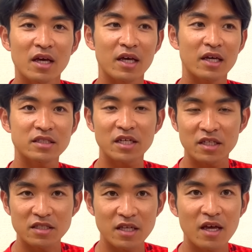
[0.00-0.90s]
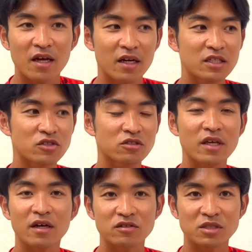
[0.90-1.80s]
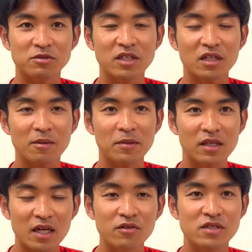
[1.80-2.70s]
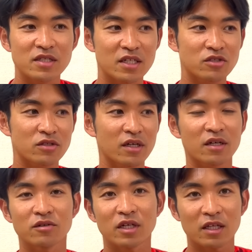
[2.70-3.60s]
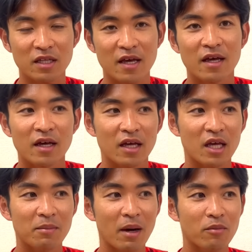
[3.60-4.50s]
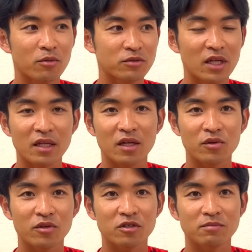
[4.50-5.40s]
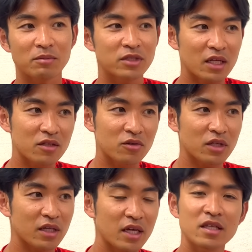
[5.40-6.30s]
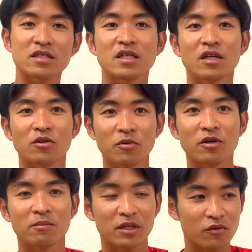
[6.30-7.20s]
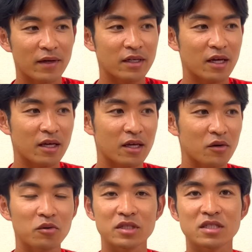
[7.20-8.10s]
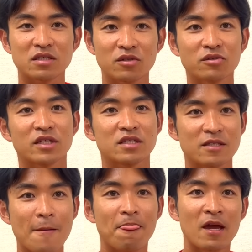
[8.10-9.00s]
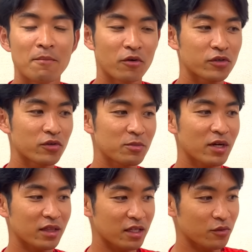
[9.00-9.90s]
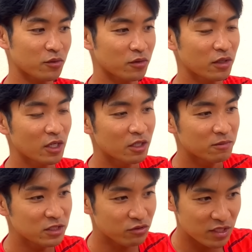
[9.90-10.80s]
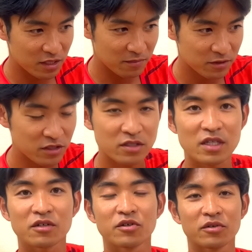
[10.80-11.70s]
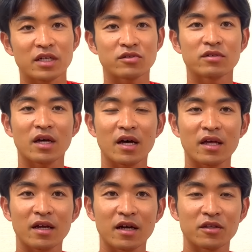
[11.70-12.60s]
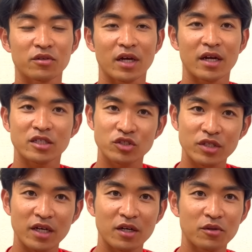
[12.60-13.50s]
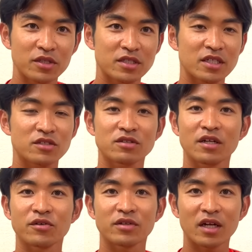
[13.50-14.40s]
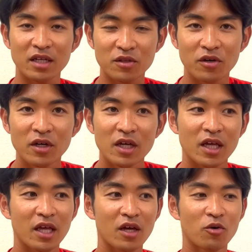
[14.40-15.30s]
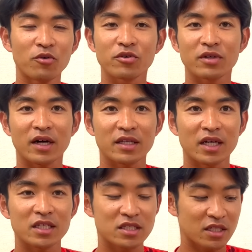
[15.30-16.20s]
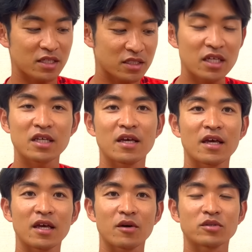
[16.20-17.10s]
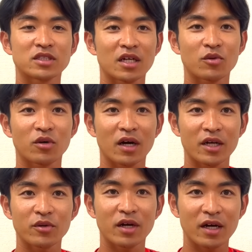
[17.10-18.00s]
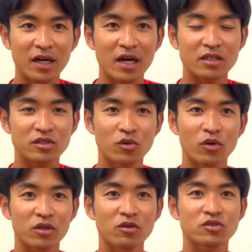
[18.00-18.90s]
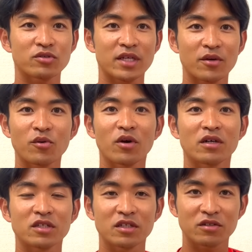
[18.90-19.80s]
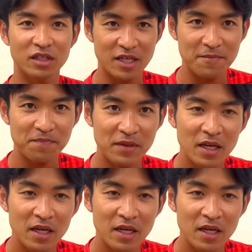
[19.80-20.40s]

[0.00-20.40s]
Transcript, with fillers: えー、ぜひですね、練習計画、自分に合ったぴったりのですね、練習計画を立てて、えー、まあ、もう無駄な努力、まあ、無駄っていうことはないんですけれども、まあ、とはいえ、えー、効率よくですね、目標に向かってこう、一直線に進んでいくような、そんなエレガントな練習計画をですね、作れるようになりたいと思うような方はですね、ぜひ、えー、こちら動画概要欄から講義の詳細をご確認ください。